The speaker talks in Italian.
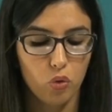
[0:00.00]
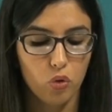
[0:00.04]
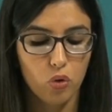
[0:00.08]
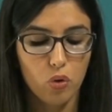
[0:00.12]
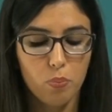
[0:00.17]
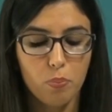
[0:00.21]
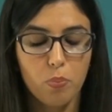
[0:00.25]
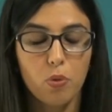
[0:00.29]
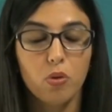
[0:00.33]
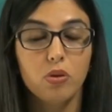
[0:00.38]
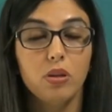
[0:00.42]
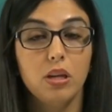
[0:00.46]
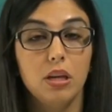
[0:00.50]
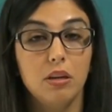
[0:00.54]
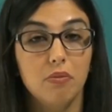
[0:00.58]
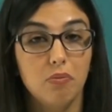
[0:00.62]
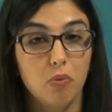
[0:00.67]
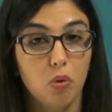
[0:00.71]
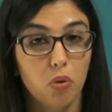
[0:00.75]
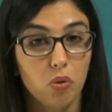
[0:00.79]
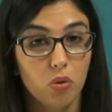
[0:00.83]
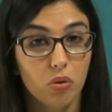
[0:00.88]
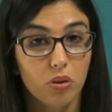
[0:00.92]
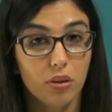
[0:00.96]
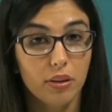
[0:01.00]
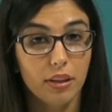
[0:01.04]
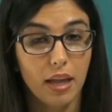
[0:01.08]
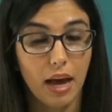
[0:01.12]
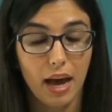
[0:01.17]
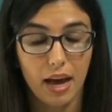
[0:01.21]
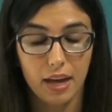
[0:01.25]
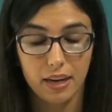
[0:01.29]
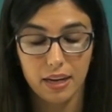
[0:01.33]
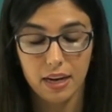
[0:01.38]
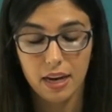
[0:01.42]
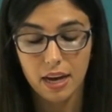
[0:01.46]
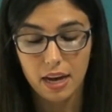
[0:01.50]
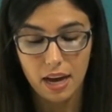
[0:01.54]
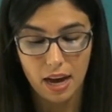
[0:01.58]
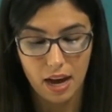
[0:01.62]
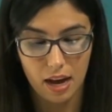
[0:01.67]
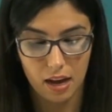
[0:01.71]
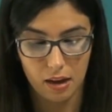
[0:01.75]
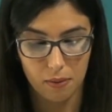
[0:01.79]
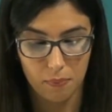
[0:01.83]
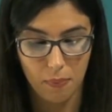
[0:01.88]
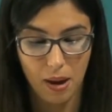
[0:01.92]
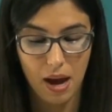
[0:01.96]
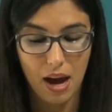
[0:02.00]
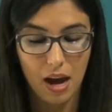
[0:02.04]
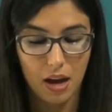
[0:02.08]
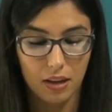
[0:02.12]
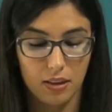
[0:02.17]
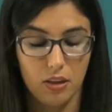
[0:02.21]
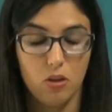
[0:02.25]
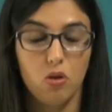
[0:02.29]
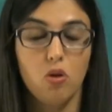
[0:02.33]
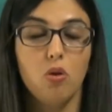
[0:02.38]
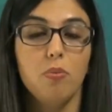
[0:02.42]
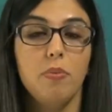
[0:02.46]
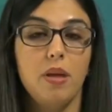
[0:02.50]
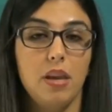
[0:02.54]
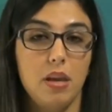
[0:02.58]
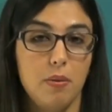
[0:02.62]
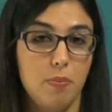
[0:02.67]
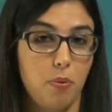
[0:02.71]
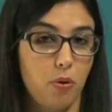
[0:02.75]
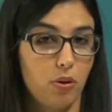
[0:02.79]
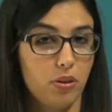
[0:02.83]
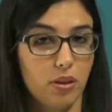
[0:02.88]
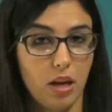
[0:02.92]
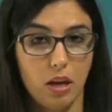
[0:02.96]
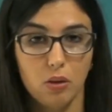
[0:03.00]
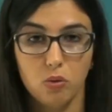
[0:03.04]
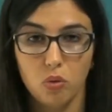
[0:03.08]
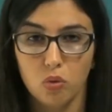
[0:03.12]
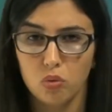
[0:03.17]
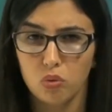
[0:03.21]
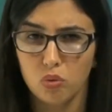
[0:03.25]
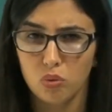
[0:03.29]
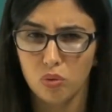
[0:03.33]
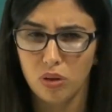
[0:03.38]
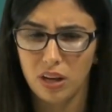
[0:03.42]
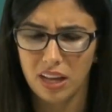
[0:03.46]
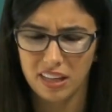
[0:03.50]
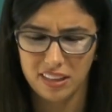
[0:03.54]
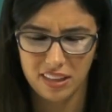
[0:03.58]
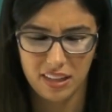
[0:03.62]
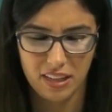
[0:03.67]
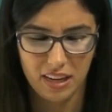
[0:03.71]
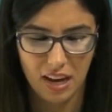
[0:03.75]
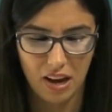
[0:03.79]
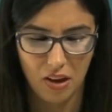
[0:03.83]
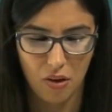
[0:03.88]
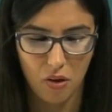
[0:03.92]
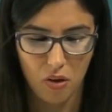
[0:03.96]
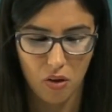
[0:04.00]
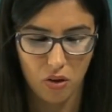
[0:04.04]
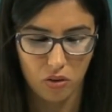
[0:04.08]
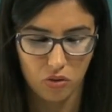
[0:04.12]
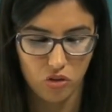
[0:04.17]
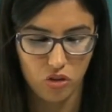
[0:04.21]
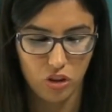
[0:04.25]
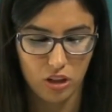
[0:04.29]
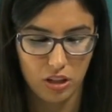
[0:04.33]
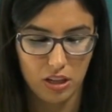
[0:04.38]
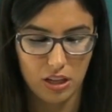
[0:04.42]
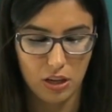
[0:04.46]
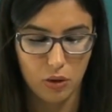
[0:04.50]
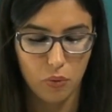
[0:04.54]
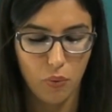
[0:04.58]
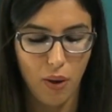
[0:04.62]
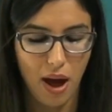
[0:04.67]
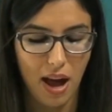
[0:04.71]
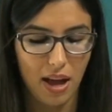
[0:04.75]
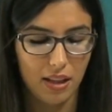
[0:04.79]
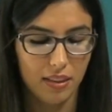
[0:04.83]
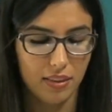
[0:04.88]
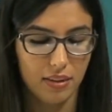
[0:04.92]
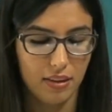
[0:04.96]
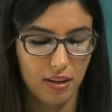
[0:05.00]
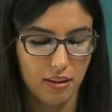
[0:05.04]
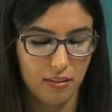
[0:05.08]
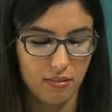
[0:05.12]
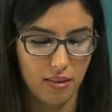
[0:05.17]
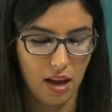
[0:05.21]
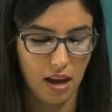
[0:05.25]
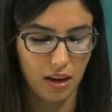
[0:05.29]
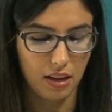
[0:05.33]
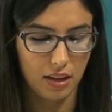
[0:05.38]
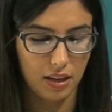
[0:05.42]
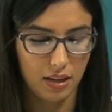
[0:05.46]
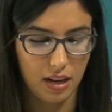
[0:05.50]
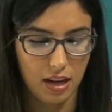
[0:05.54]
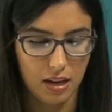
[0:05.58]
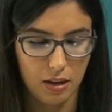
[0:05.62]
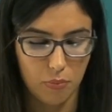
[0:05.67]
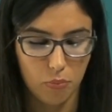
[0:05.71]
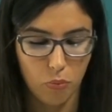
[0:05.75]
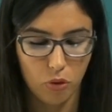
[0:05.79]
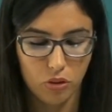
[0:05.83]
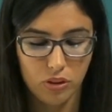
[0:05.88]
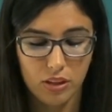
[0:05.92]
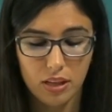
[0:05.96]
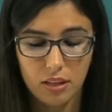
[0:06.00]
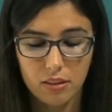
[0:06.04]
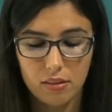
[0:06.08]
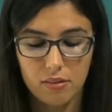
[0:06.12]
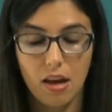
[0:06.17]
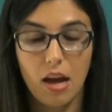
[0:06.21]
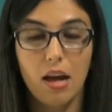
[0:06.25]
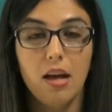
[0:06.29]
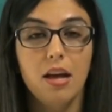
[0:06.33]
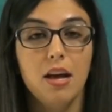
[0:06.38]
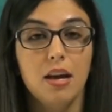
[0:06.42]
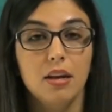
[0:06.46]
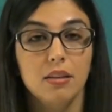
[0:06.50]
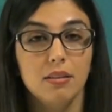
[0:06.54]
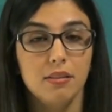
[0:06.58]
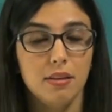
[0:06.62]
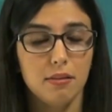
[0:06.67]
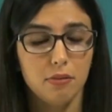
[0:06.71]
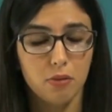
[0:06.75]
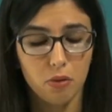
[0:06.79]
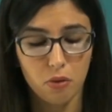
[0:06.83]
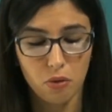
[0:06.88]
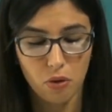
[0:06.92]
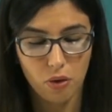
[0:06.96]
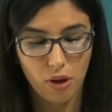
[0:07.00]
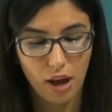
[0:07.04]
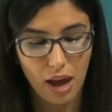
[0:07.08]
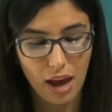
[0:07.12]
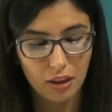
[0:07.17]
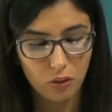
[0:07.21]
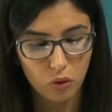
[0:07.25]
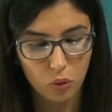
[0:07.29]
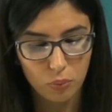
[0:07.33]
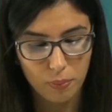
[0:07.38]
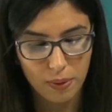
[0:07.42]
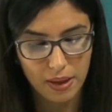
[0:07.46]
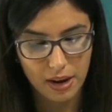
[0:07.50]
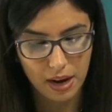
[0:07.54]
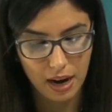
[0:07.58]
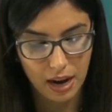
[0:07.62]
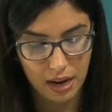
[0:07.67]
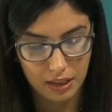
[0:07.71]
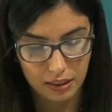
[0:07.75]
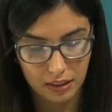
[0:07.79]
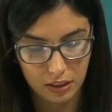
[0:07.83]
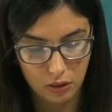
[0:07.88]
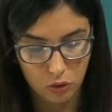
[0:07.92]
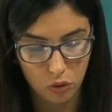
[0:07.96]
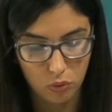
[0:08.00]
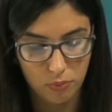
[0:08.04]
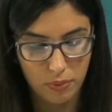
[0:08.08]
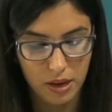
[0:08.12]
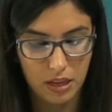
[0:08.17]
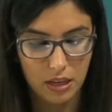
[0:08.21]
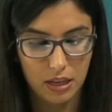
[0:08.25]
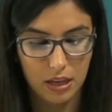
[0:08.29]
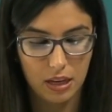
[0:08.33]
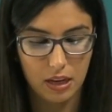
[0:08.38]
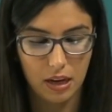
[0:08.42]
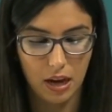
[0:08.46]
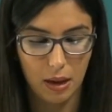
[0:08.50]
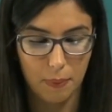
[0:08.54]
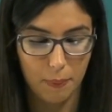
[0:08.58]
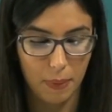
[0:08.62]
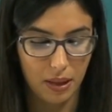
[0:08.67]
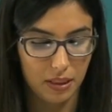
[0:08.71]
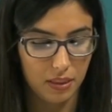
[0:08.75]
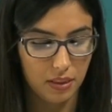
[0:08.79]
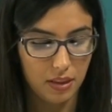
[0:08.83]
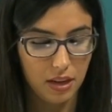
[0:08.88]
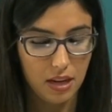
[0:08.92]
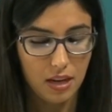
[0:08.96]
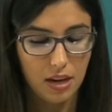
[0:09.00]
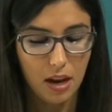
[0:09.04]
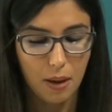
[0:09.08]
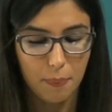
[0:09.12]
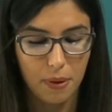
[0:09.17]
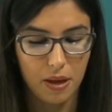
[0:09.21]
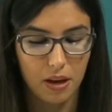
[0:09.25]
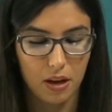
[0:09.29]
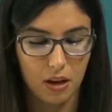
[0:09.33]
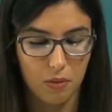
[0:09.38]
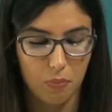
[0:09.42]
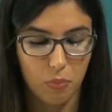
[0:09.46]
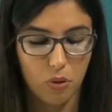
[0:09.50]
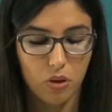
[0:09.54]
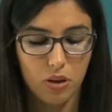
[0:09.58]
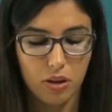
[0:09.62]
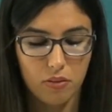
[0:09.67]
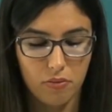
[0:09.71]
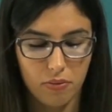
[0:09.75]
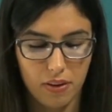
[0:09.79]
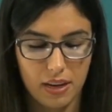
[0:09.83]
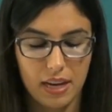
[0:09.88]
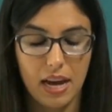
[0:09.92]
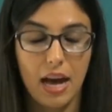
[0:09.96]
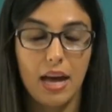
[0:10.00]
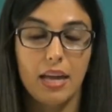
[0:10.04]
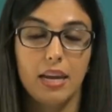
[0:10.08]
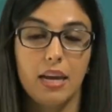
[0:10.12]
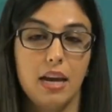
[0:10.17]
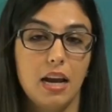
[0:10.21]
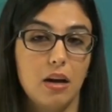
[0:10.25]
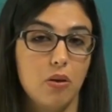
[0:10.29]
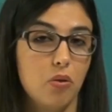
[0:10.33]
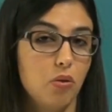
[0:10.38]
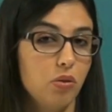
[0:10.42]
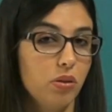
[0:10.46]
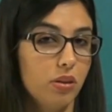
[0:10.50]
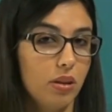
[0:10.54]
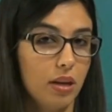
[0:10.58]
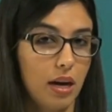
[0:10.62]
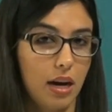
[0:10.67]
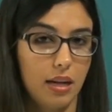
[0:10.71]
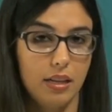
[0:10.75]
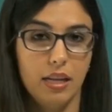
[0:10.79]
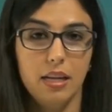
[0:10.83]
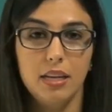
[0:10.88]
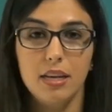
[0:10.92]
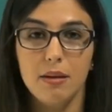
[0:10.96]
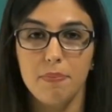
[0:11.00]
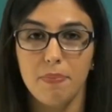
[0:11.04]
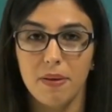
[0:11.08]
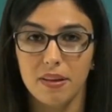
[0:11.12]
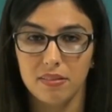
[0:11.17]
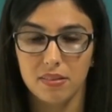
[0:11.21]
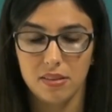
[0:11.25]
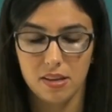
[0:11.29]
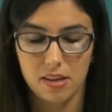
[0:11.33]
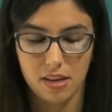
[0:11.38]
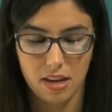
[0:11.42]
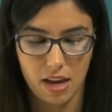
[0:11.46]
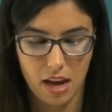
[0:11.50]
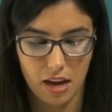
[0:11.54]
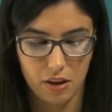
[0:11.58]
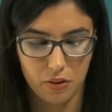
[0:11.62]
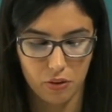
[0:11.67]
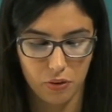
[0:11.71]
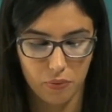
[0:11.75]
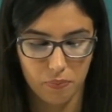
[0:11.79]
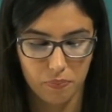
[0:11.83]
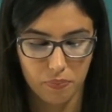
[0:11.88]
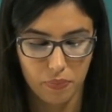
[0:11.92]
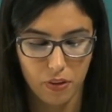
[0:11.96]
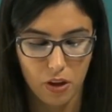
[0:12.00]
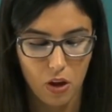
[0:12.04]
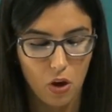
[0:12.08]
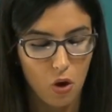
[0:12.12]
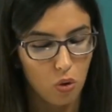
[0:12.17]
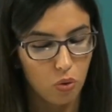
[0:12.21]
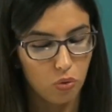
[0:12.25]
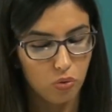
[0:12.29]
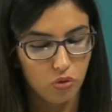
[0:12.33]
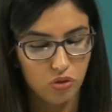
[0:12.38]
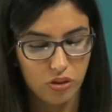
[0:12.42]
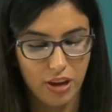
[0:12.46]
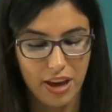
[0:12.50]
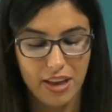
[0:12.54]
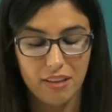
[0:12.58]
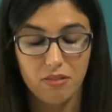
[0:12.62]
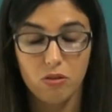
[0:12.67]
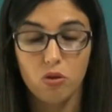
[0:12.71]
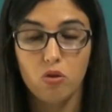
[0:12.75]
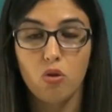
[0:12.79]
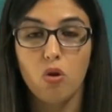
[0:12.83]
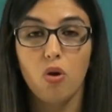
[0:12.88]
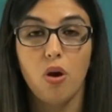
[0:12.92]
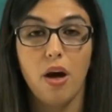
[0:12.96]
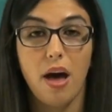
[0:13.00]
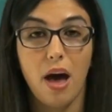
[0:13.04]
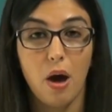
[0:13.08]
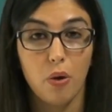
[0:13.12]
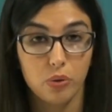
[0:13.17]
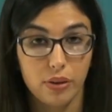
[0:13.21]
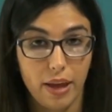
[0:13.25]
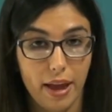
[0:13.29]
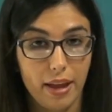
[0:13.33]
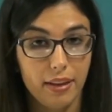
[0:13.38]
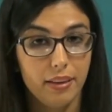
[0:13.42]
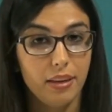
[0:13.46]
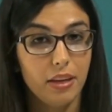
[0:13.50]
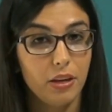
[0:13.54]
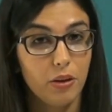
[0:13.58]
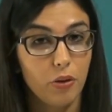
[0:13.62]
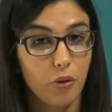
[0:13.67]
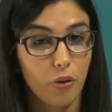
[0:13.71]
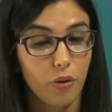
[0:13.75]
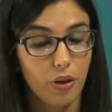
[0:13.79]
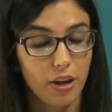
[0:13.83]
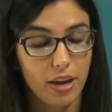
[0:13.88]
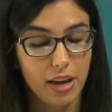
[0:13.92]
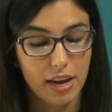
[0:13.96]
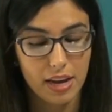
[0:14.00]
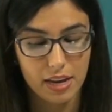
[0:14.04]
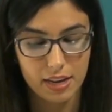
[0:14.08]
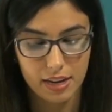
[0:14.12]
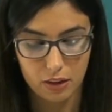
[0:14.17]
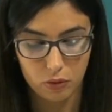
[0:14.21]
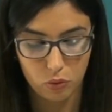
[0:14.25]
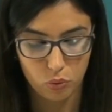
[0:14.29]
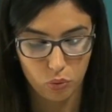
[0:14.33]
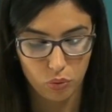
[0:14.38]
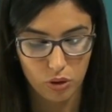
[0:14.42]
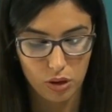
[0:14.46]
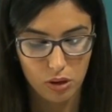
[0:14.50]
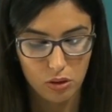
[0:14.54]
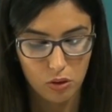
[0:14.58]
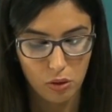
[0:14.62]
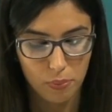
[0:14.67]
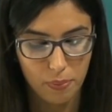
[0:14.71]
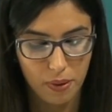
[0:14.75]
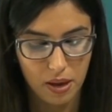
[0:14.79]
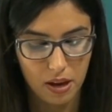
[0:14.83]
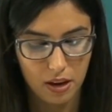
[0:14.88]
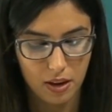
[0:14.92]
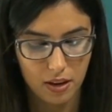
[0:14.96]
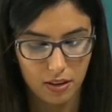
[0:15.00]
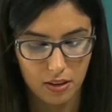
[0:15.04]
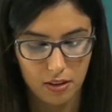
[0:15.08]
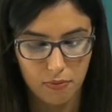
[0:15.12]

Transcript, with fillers: gruppo di volontari armati, come riportato su Latina Oggi, di guanti e sacchi dell'immondizia, si sono adoperati domenica mattina per bonificare la contrada di Passignano. Un gesto autentico e gratuito per